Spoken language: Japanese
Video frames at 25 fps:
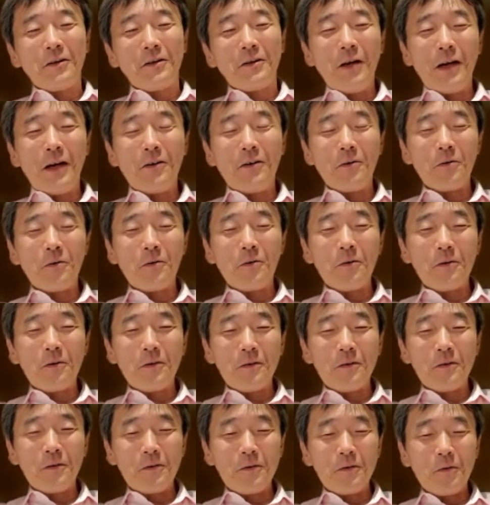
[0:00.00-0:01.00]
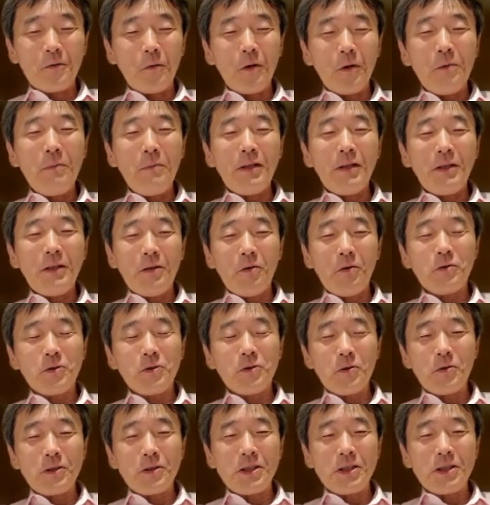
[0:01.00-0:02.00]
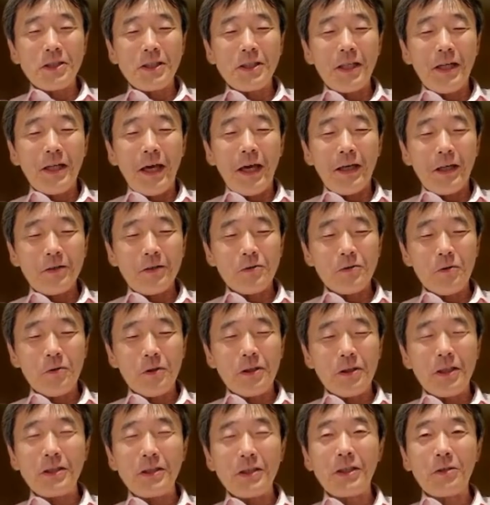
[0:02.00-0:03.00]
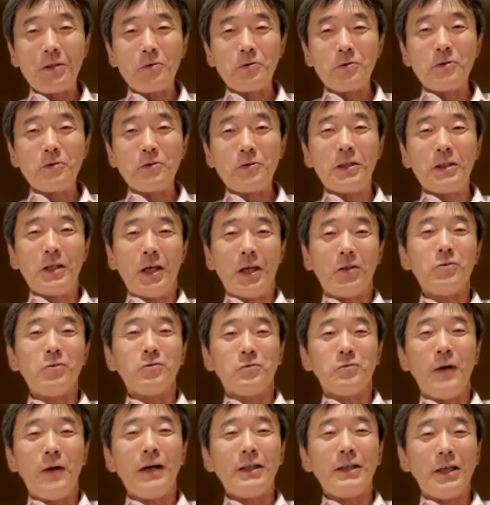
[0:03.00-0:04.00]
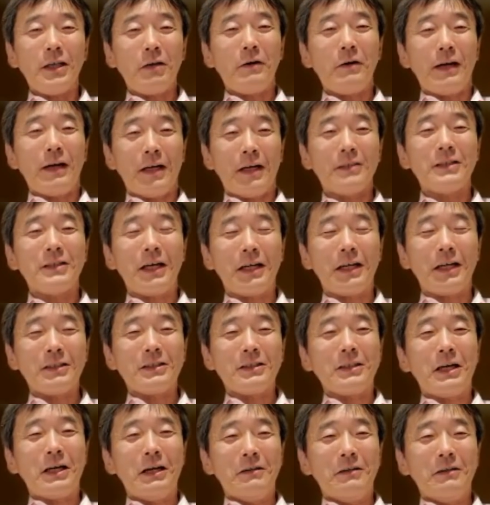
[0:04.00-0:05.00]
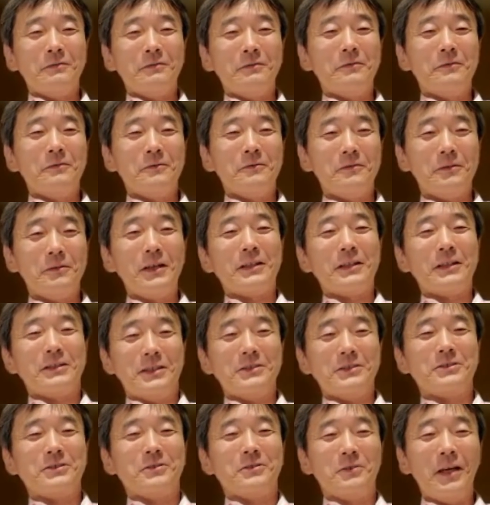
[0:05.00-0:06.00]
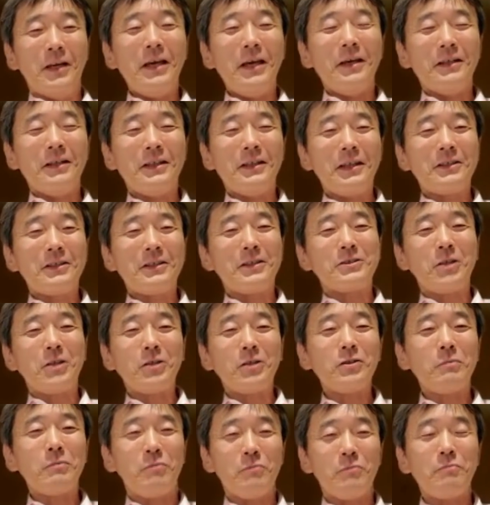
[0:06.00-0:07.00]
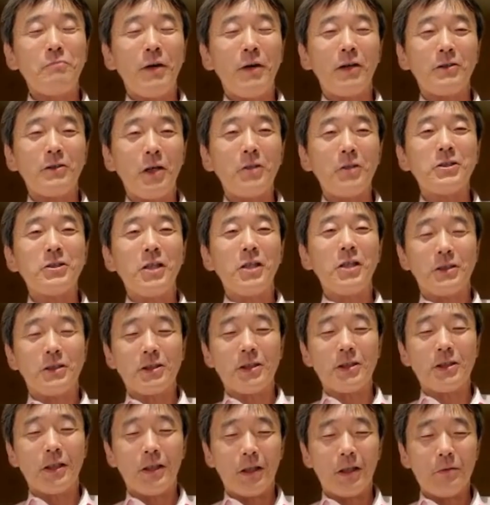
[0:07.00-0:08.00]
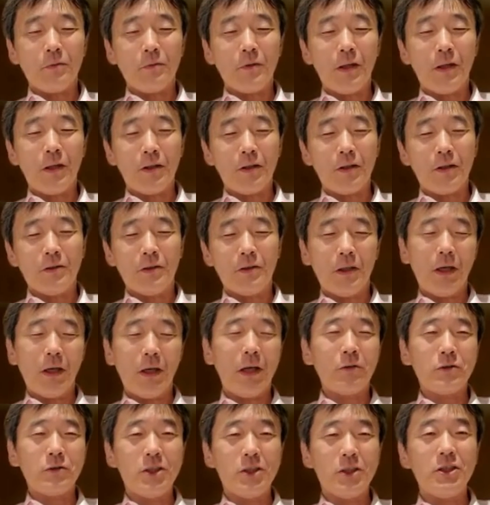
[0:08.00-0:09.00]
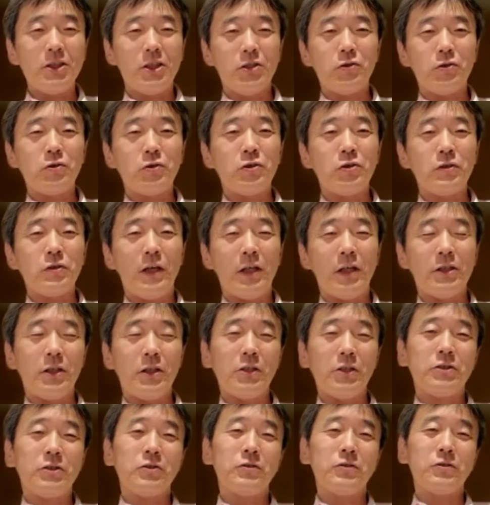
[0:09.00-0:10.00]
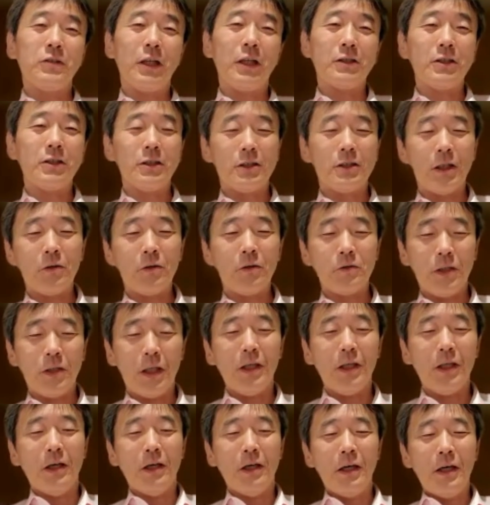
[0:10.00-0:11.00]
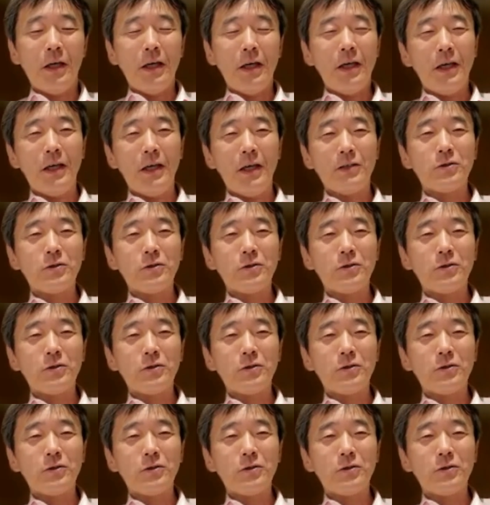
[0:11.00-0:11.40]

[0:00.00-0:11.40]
あの、これまでのその岸田内閣の言っていたことって結局訳が分かんなかったわけですね。うん、いや、だから最初は分配が大事だって言ったんだけど、なんか、いや、自由主義は否定するんだって言ったのに、うんうん、